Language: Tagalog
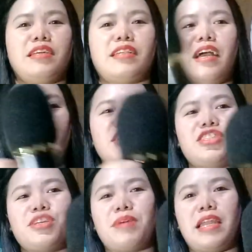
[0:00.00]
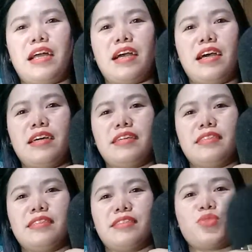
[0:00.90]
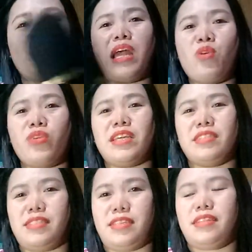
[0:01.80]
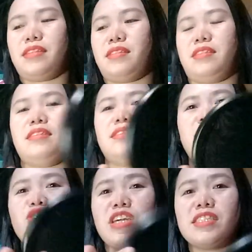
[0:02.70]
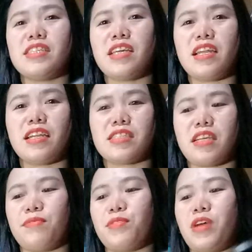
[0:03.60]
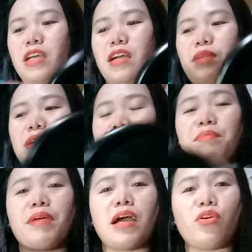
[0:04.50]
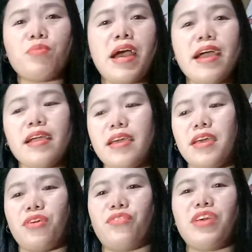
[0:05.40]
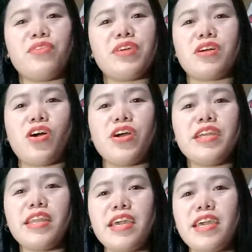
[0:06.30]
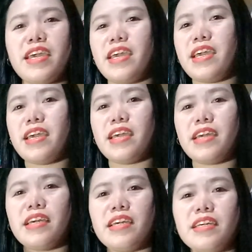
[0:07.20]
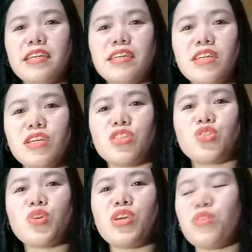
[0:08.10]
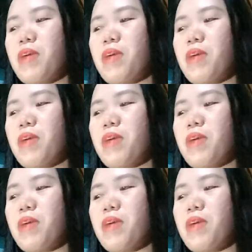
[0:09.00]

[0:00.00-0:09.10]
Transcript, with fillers: nakaganyan siya mga langga. So, wala akong headset. Yung headset na lang ng cellphone akong gamitin pag ako'y mag re-recording. So, ayun